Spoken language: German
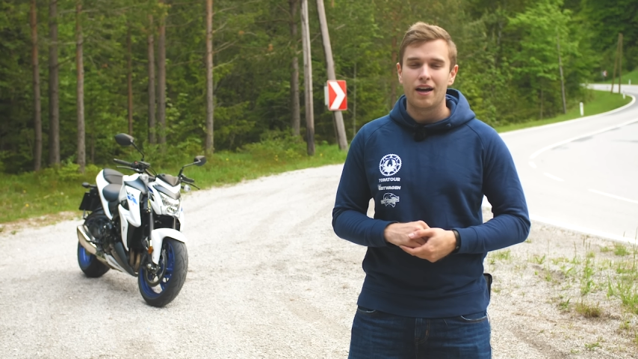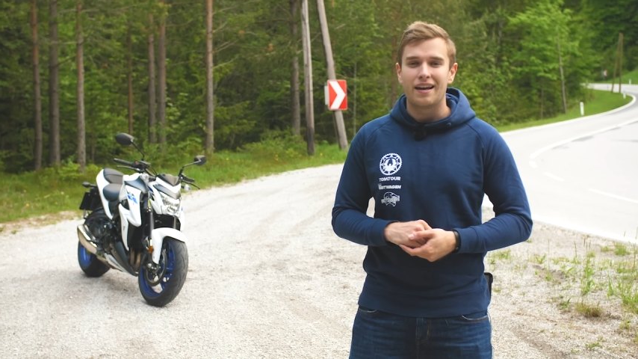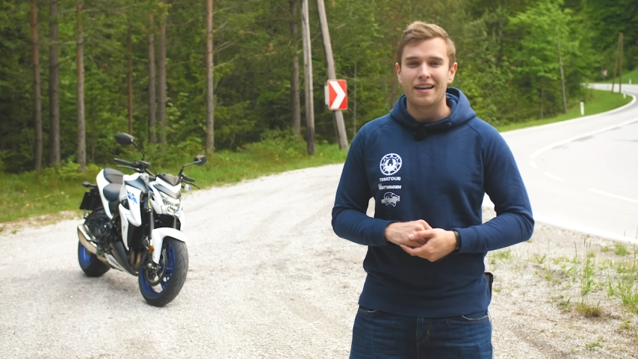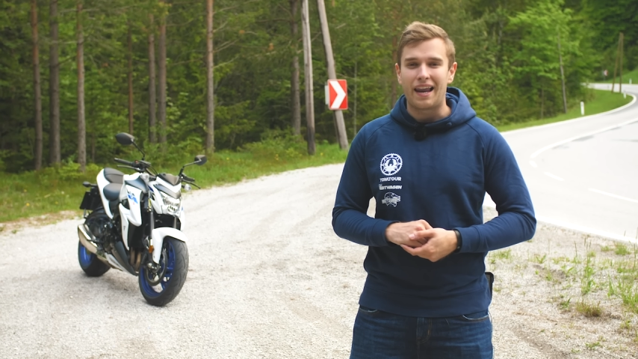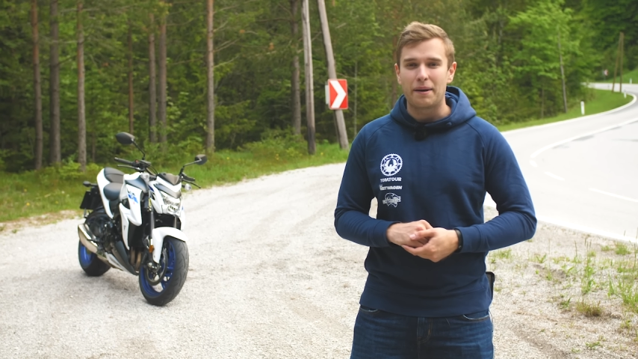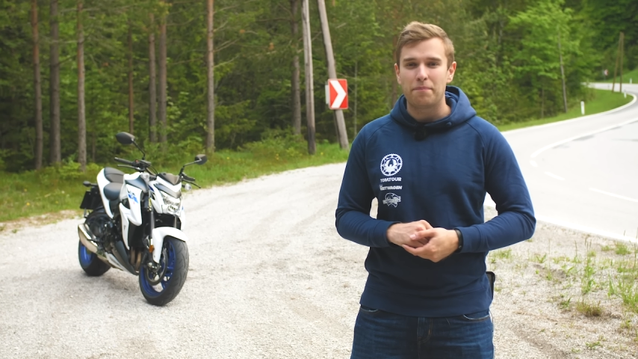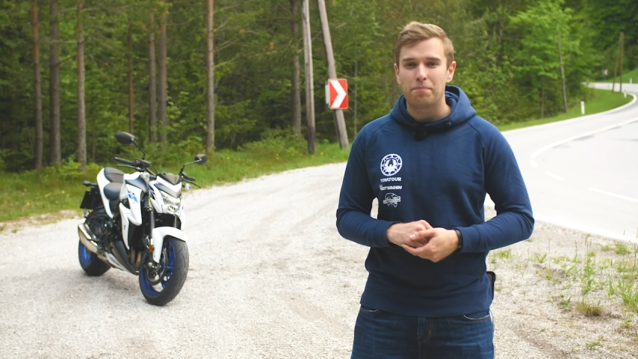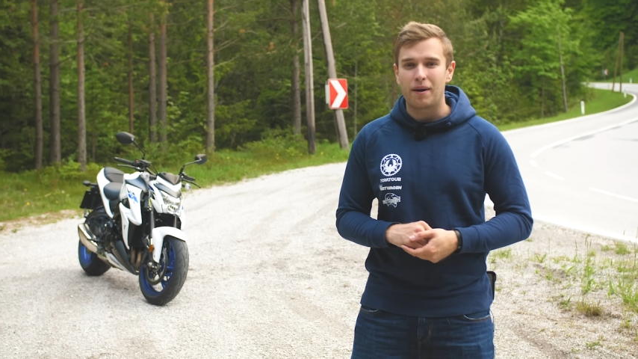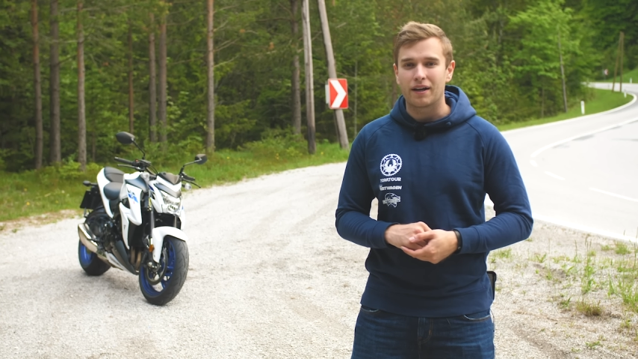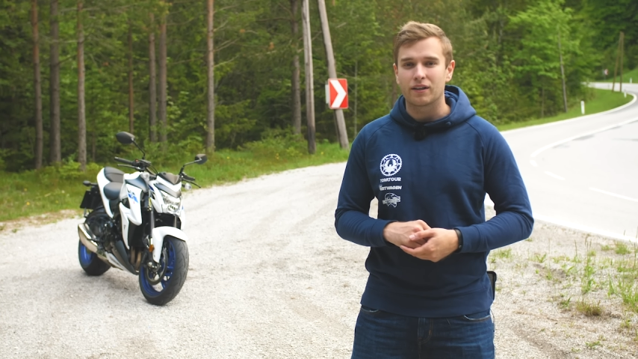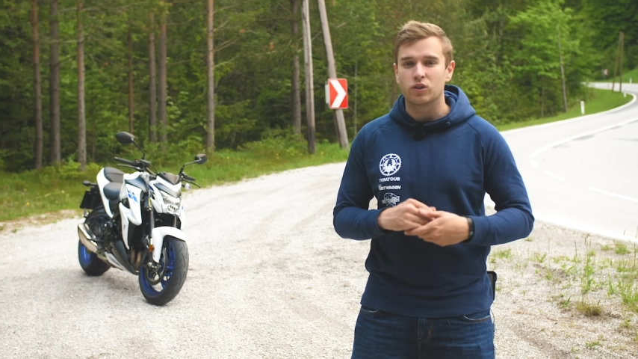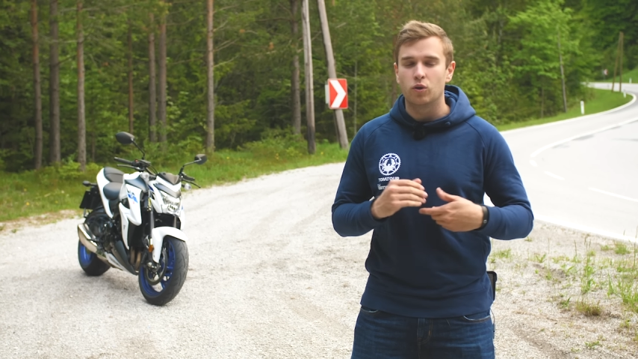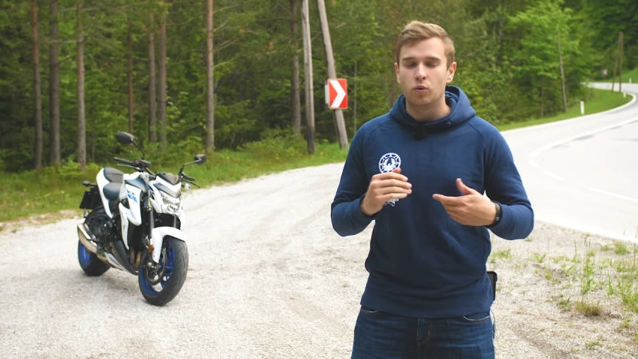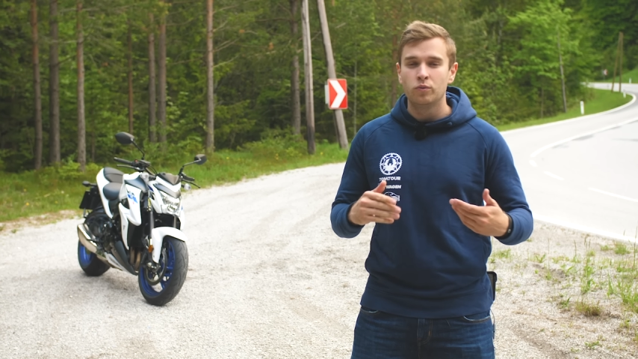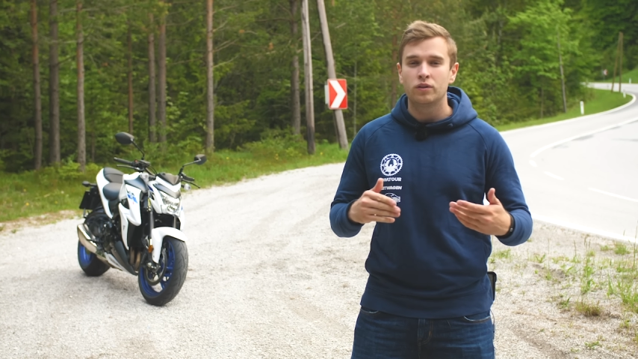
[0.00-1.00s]

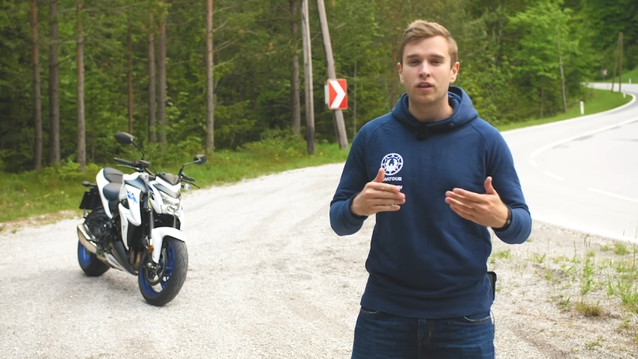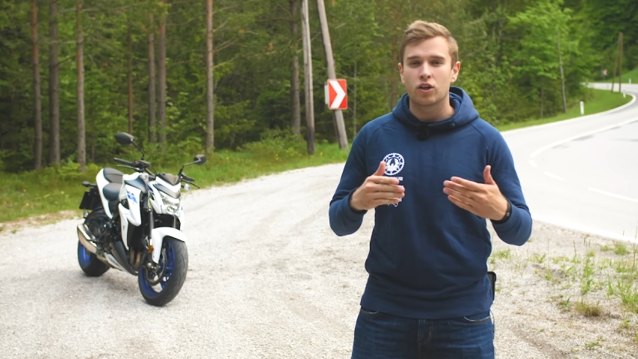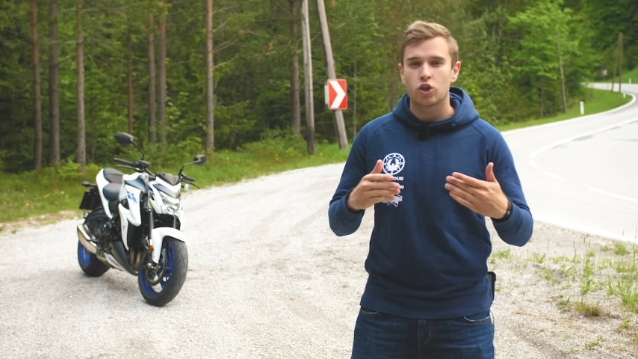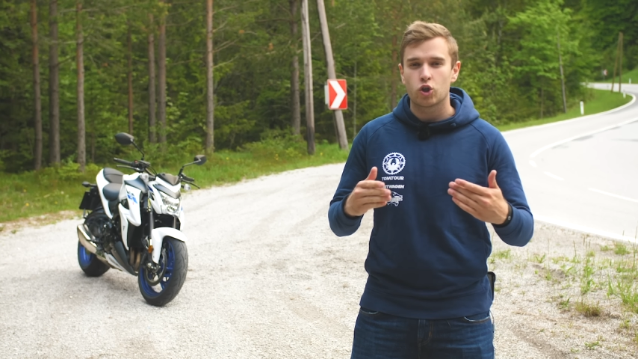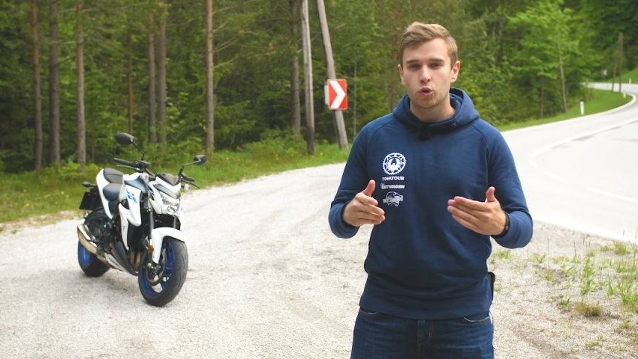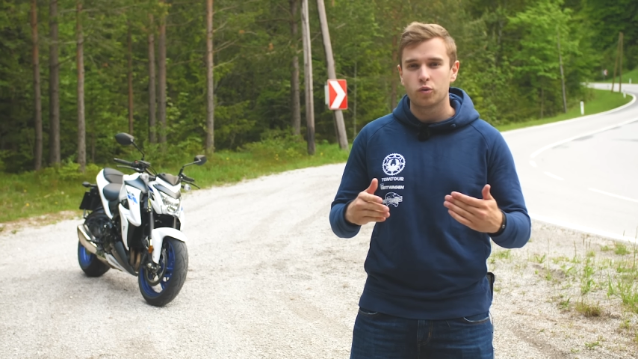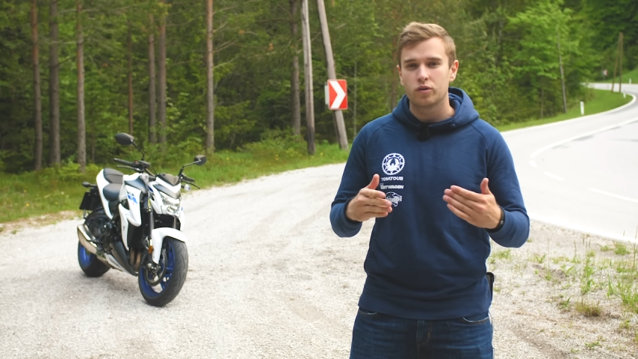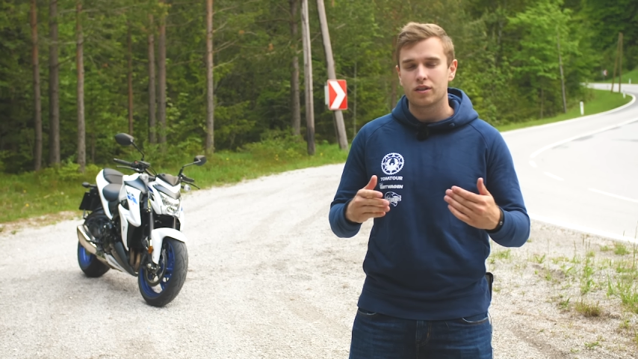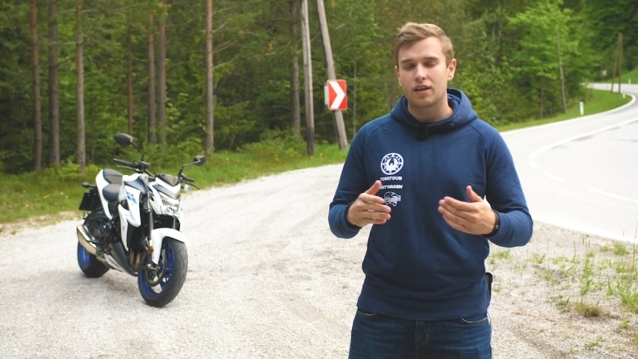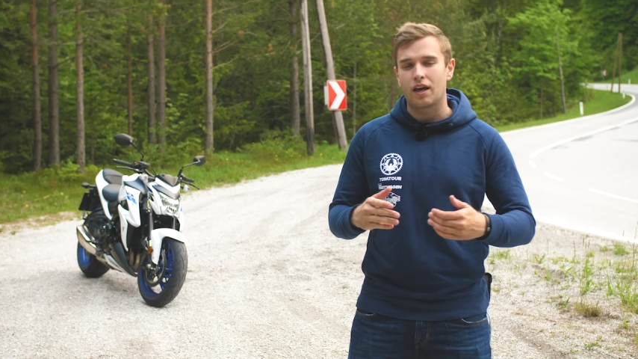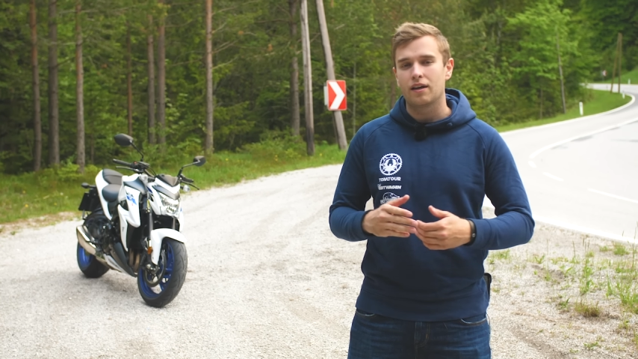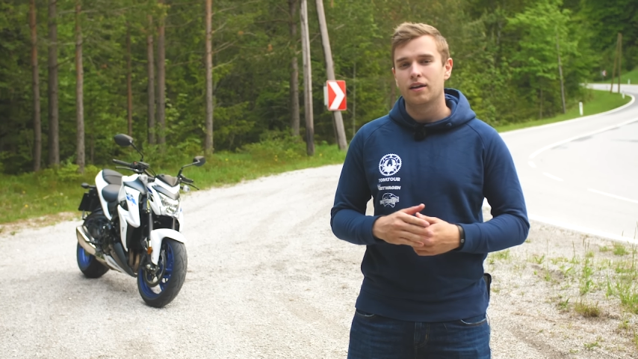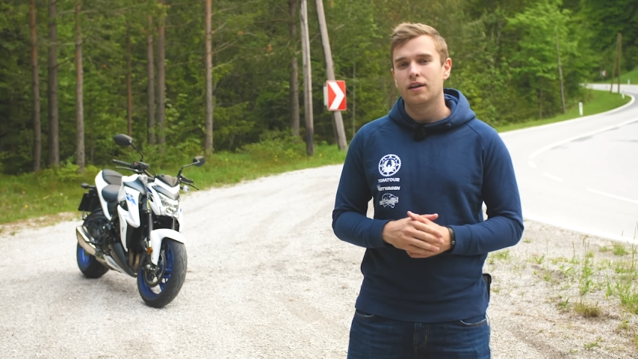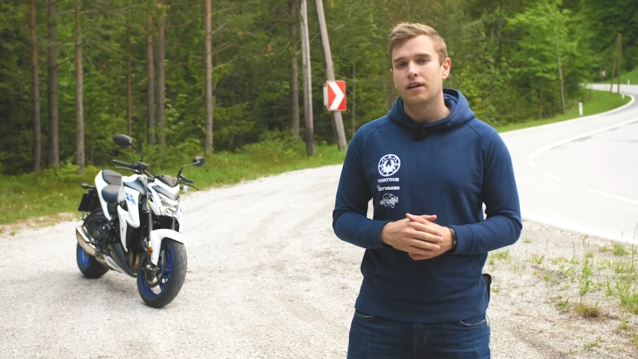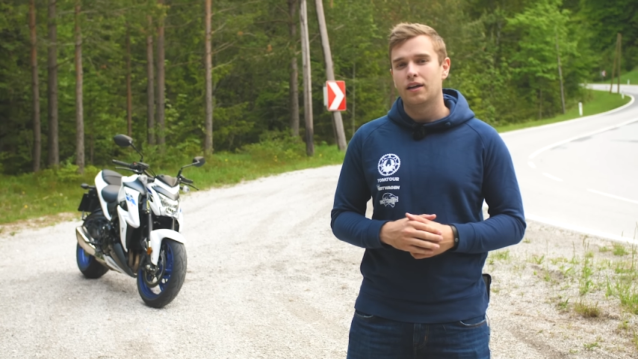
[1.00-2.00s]
Leitplanken unter Schutz
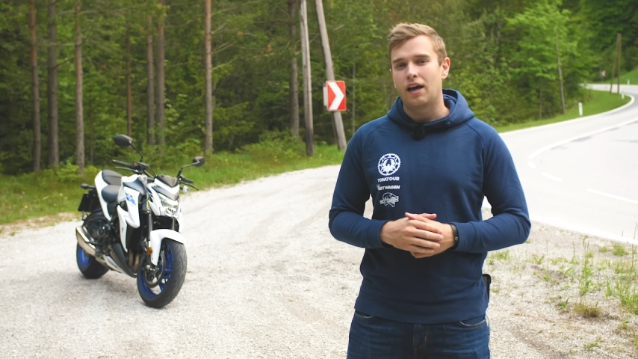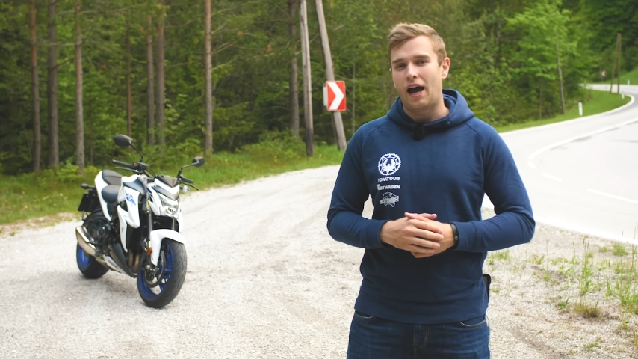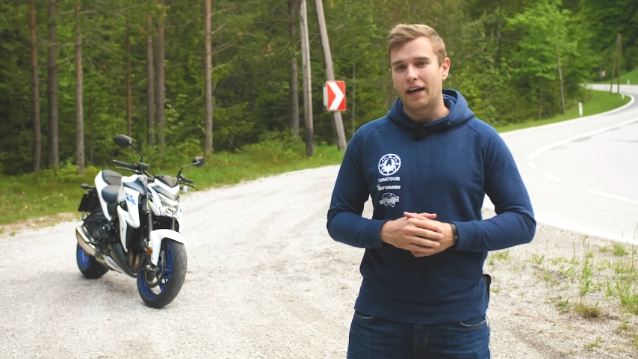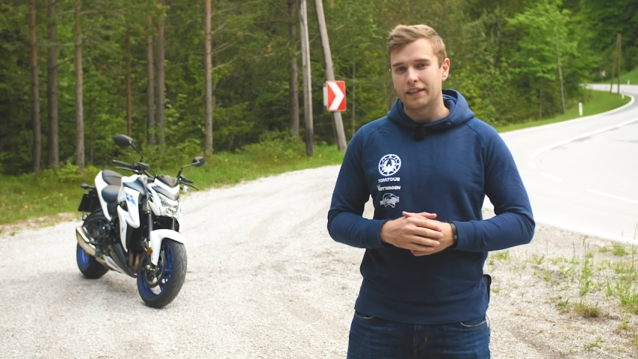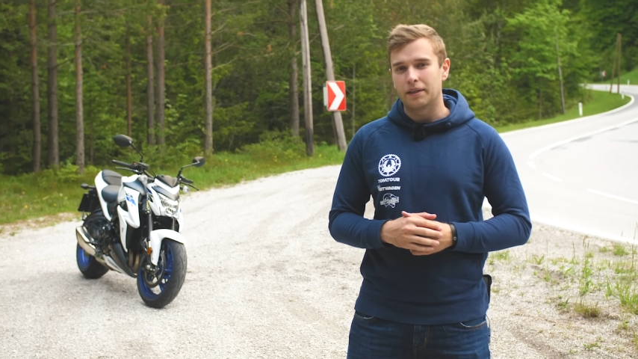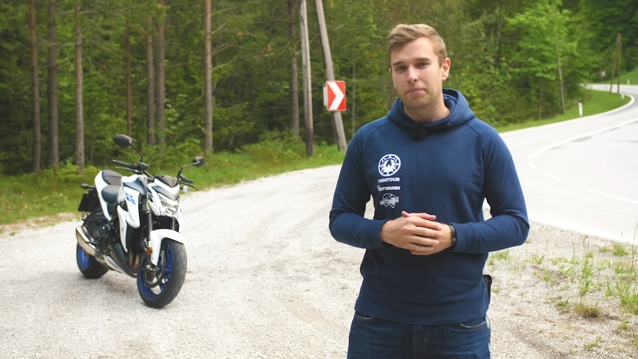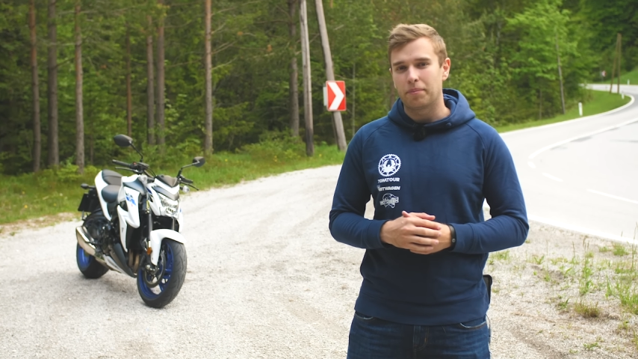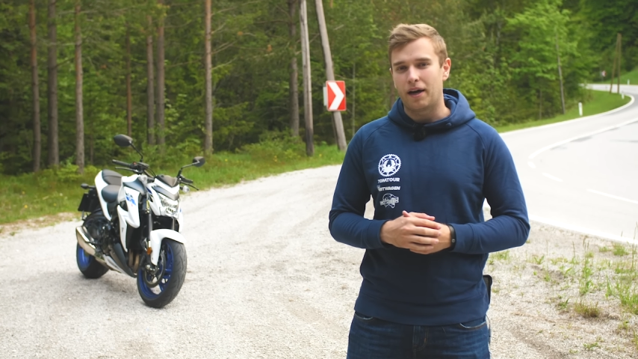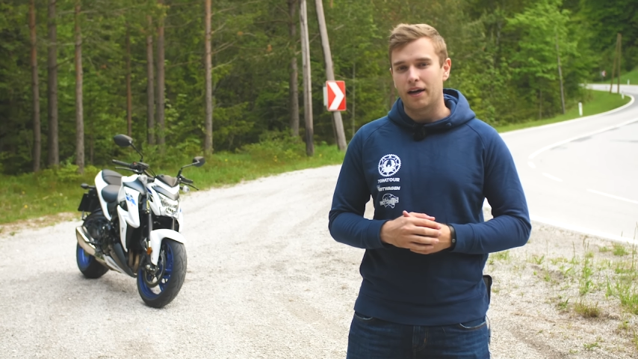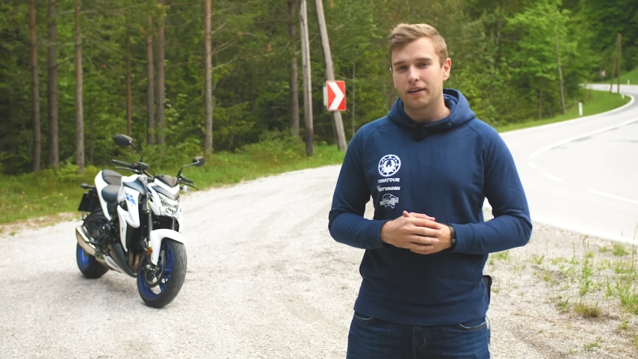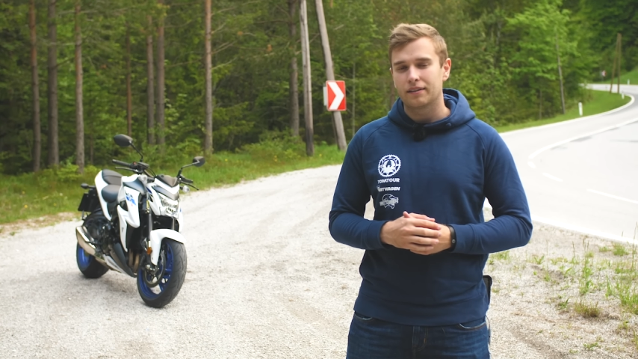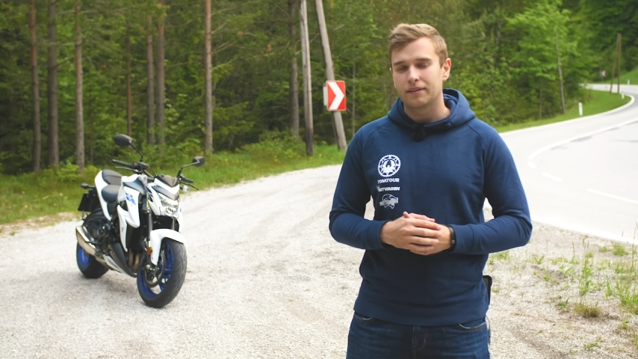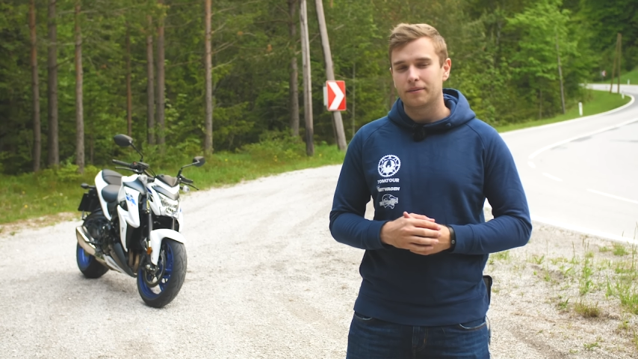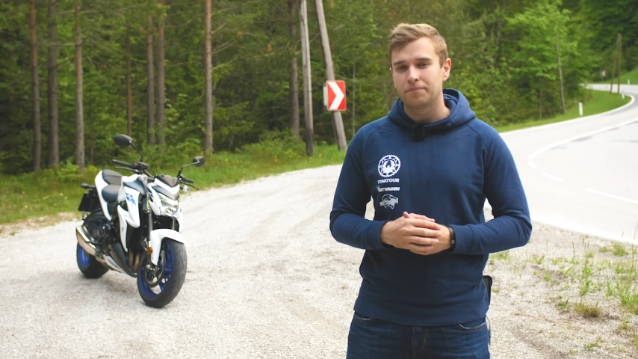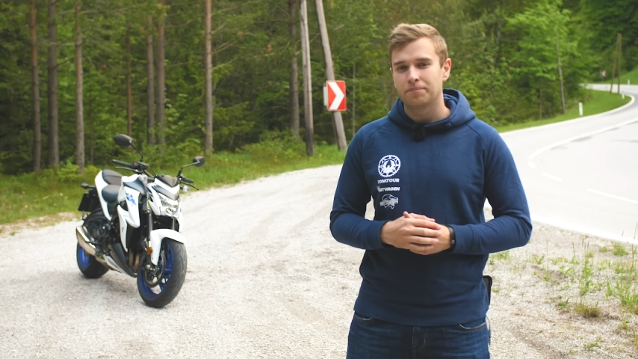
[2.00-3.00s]
angebracht.